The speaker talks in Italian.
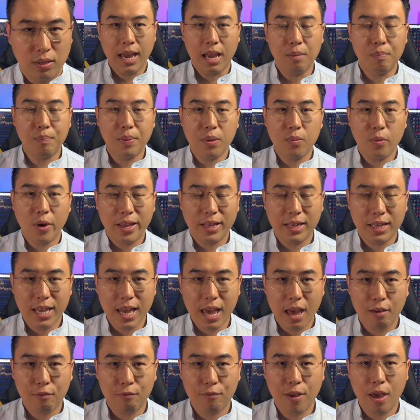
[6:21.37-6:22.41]
Il primo
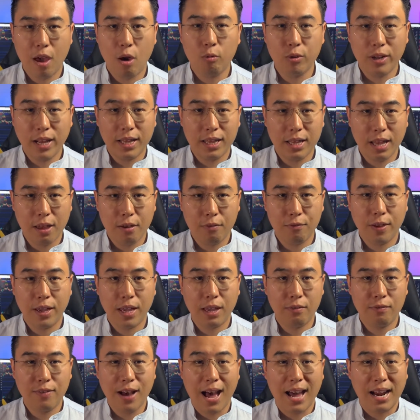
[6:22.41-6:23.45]
ETF è un ETF
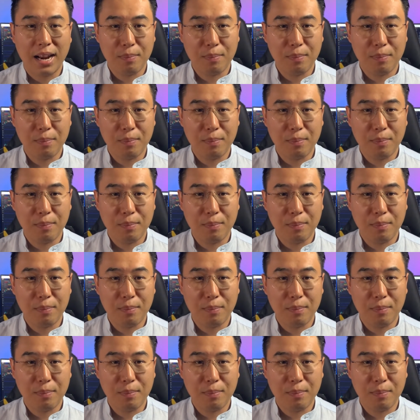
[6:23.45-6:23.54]
che va a